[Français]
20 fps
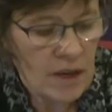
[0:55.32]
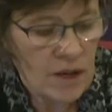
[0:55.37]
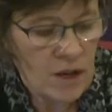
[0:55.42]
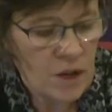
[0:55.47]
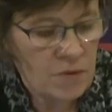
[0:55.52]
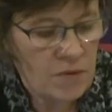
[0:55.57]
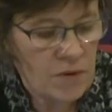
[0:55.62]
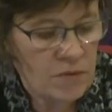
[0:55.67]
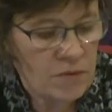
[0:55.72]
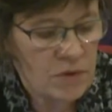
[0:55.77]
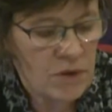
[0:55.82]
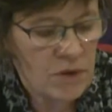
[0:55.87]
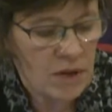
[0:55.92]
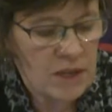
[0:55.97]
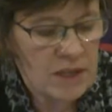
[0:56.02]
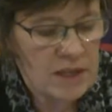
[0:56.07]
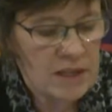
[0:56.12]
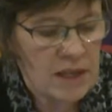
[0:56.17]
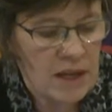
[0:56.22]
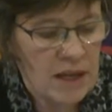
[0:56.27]
Je vais vous en
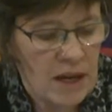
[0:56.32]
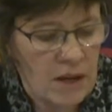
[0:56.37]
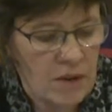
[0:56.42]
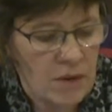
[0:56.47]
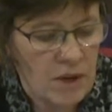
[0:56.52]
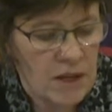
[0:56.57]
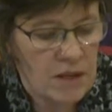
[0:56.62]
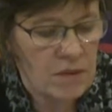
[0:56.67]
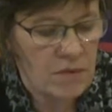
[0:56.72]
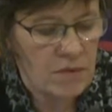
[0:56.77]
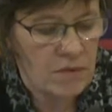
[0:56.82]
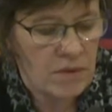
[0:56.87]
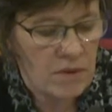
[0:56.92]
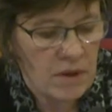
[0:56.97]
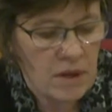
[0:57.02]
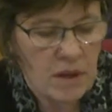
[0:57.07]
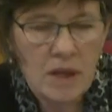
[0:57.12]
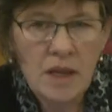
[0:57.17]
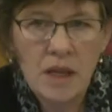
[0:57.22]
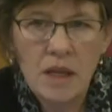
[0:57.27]
lister quelques raisons.
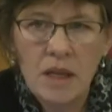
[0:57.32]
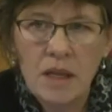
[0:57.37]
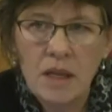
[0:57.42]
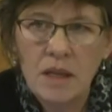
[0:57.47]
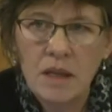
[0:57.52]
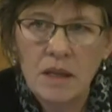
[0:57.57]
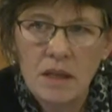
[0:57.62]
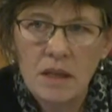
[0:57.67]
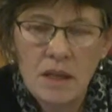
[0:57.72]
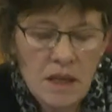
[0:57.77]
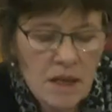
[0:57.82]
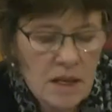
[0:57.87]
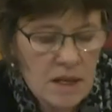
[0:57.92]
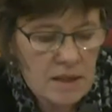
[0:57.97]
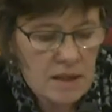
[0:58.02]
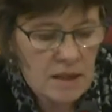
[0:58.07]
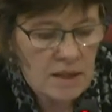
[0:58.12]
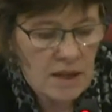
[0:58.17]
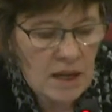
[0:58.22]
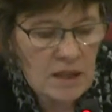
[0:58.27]

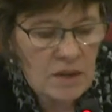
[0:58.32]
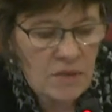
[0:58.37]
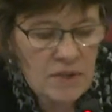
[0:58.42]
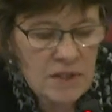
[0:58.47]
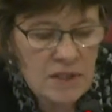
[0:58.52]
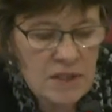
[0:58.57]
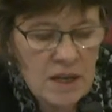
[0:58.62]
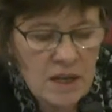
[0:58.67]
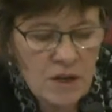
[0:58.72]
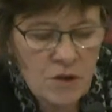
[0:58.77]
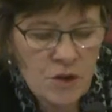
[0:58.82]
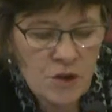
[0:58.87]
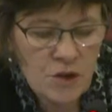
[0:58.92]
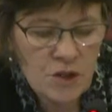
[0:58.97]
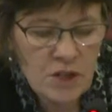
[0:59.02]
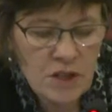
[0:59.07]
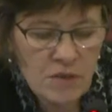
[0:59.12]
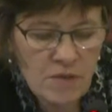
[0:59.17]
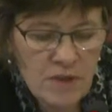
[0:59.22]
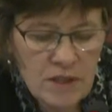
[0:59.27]
C'est très difficile de
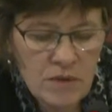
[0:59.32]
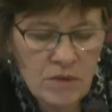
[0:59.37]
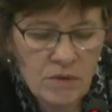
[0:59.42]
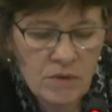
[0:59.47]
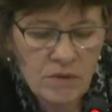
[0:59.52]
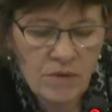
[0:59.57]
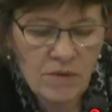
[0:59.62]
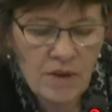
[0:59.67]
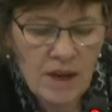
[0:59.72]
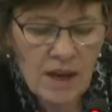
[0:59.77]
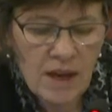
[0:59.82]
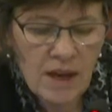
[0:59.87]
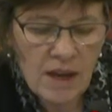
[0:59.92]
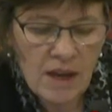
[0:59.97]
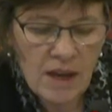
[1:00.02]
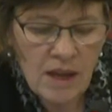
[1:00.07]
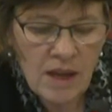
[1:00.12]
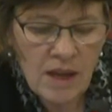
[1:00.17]
changer de façon de faire